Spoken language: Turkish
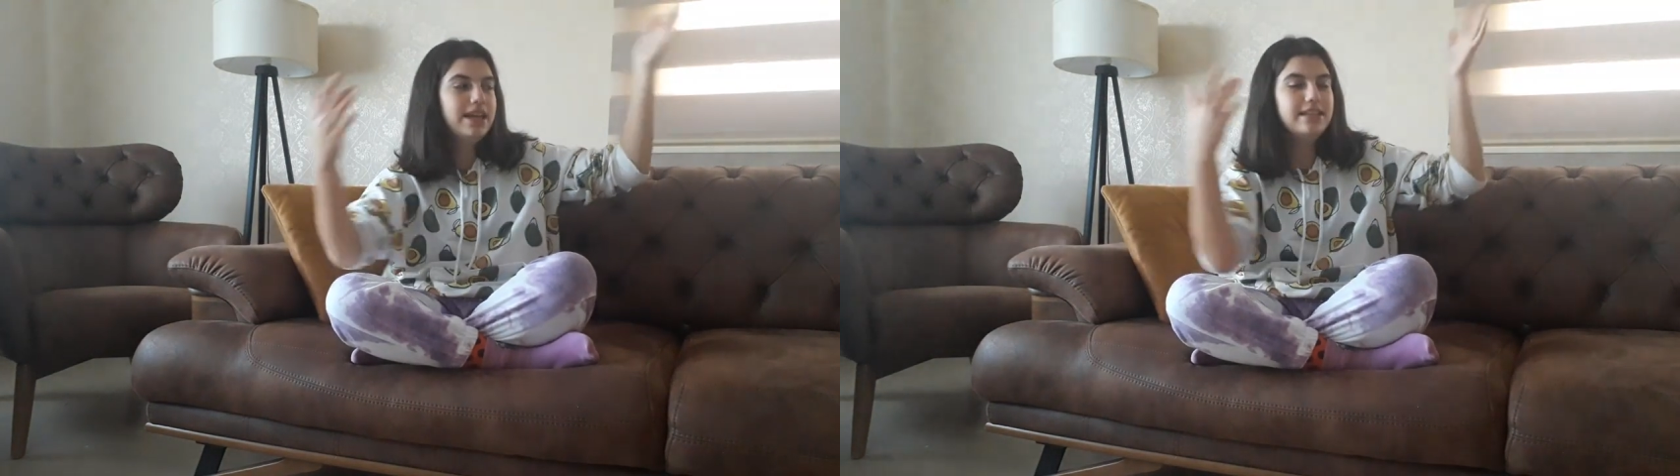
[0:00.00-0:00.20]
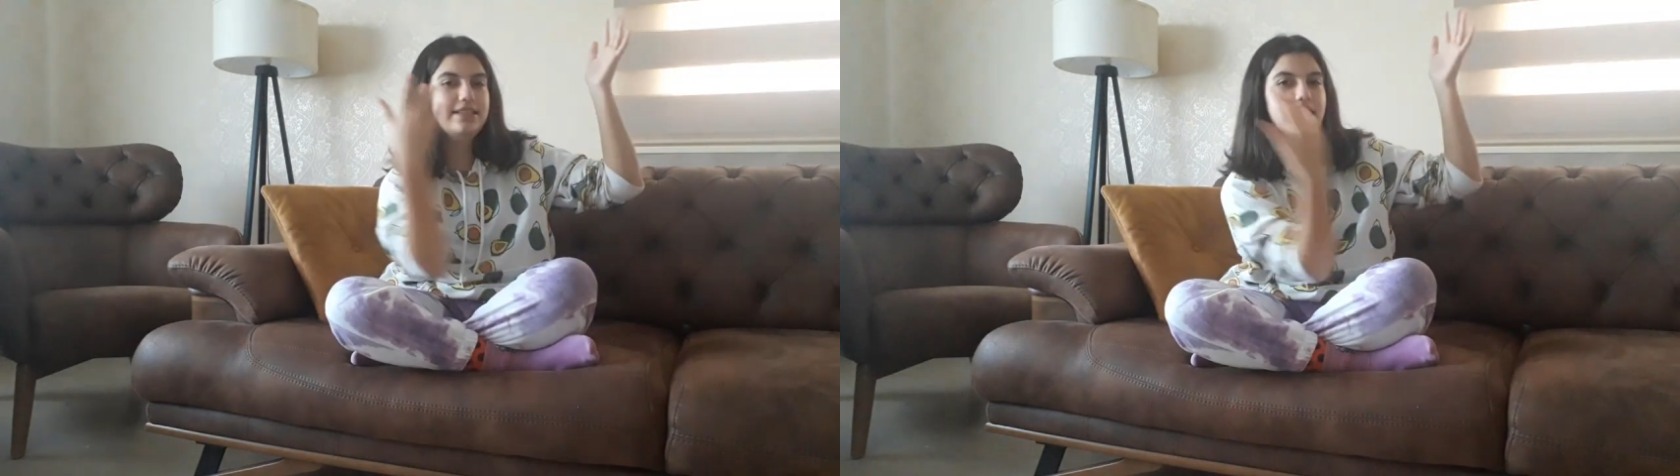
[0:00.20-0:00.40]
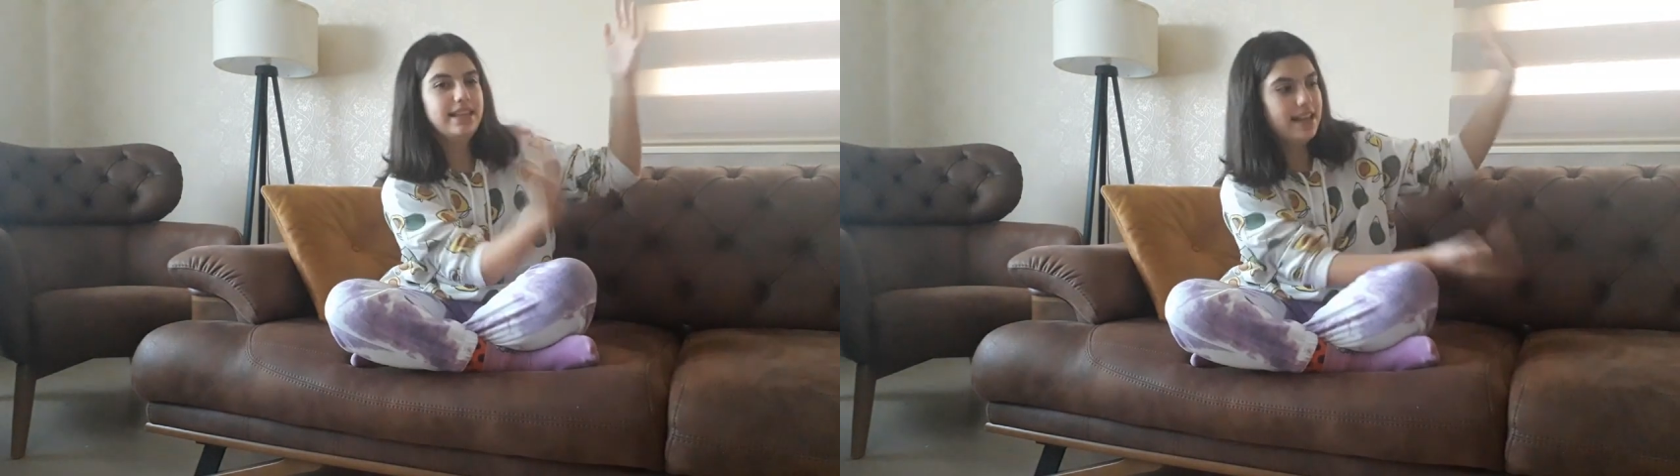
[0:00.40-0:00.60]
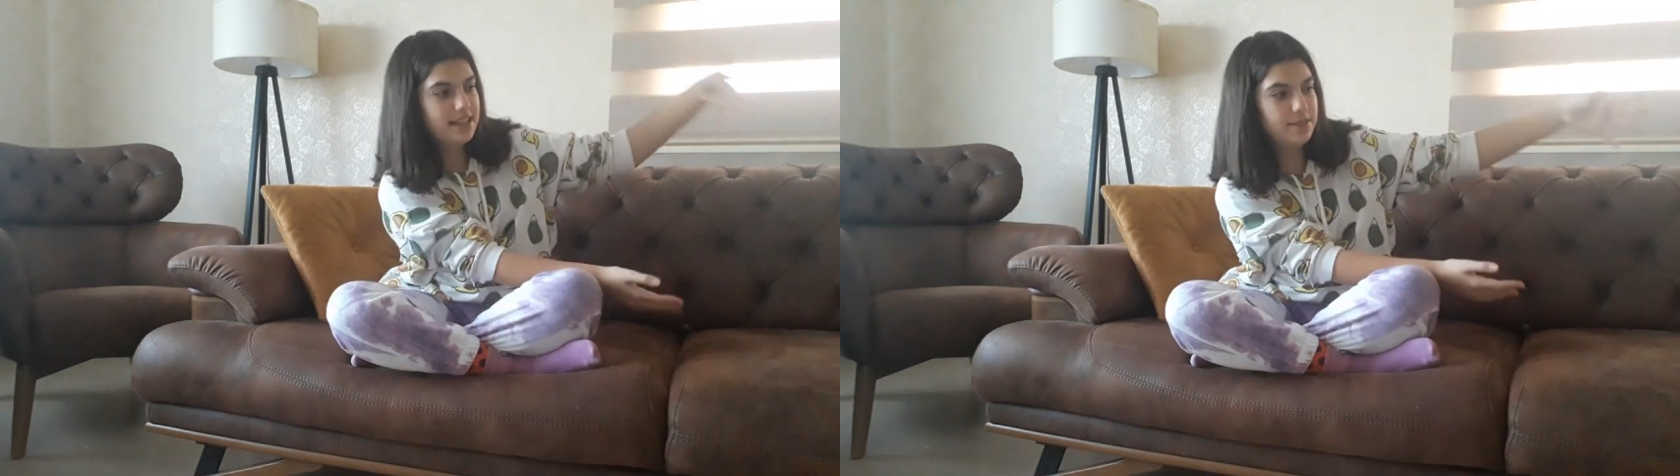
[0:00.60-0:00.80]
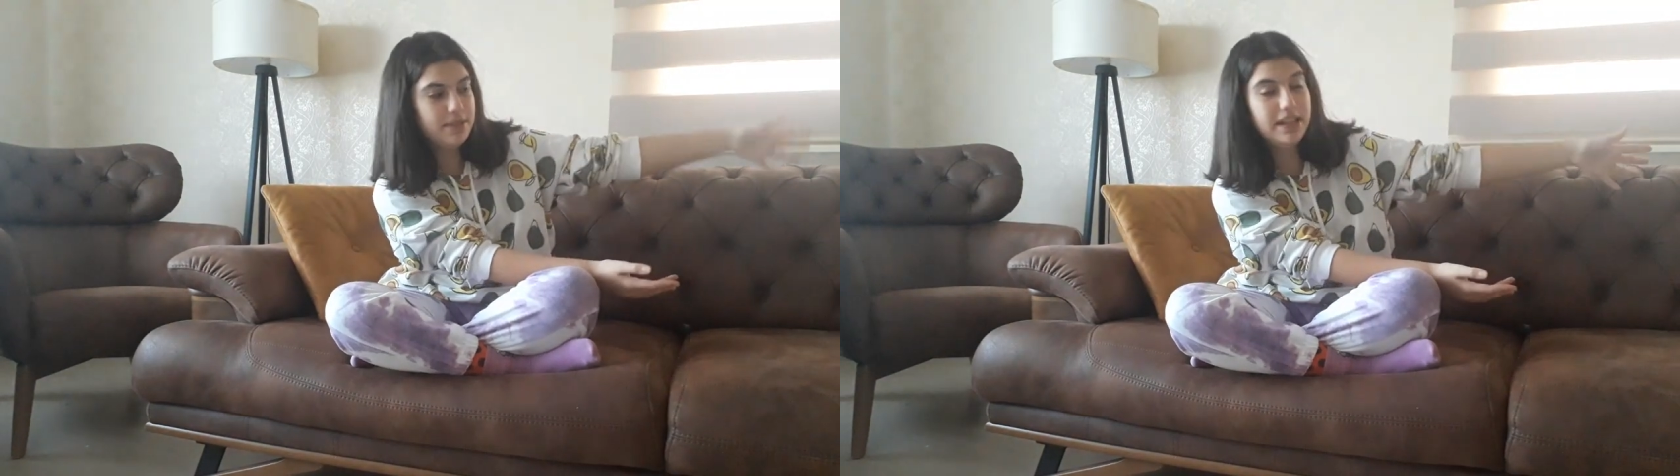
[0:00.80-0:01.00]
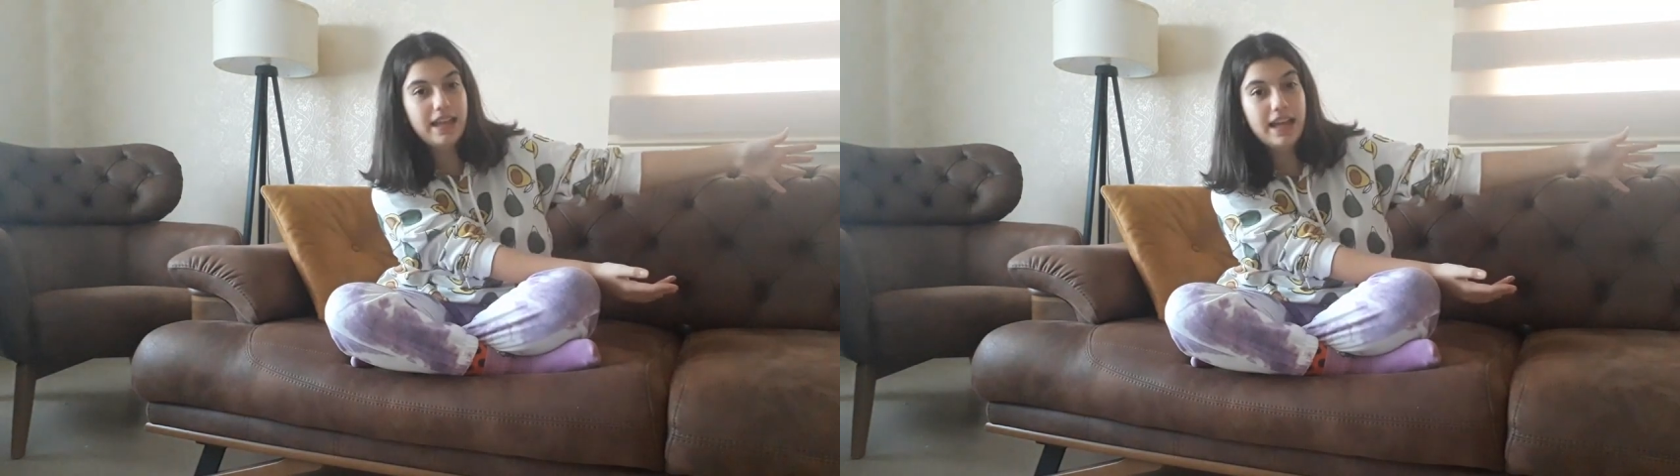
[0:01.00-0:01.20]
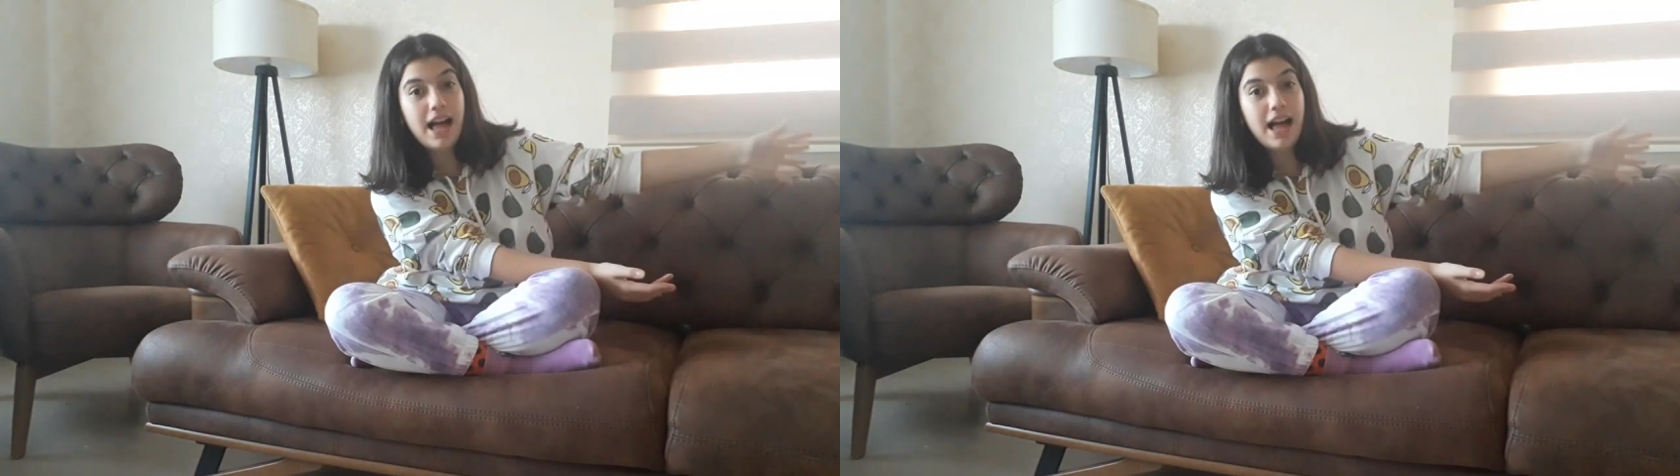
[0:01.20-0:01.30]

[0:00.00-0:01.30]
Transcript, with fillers: Size teyzemin e,